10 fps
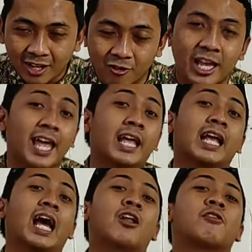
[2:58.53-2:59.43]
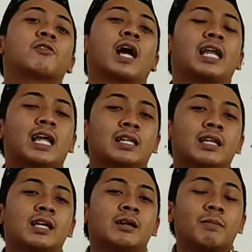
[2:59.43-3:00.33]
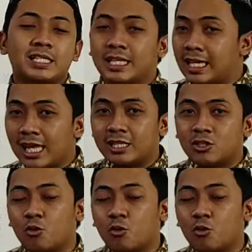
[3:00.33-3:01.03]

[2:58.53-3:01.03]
Oke, kalau kalian masih ingat